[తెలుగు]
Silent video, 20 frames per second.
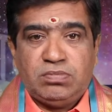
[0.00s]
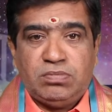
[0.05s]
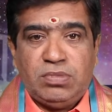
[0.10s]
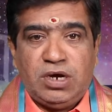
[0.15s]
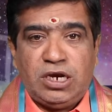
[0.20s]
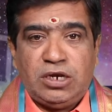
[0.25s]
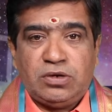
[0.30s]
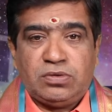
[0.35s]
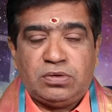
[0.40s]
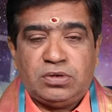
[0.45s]

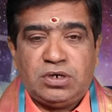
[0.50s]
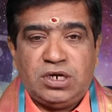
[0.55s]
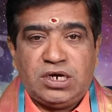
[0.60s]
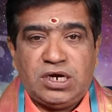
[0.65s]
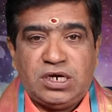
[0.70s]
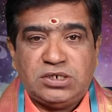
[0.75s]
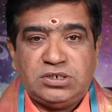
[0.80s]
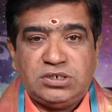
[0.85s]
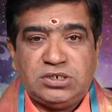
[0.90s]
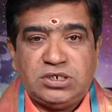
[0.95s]
బాలకుంట్ల
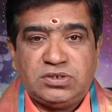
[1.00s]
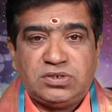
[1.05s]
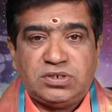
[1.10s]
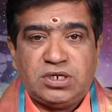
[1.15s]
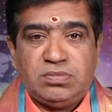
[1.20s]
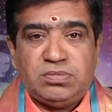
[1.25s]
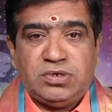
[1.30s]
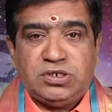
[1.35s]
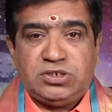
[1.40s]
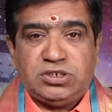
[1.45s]
కాశీనాథ్
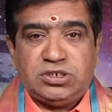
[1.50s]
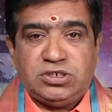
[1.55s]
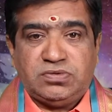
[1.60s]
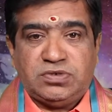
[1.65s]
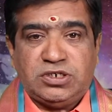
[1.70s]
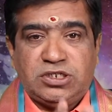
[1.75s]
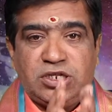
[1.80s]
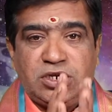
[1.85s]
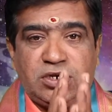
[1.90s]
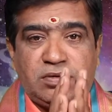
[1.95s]
శర్మ చేయు
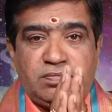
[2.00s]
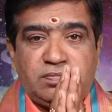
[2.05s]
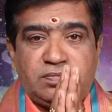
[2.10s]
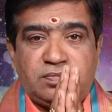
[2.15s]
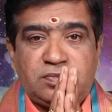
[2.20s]
వందనం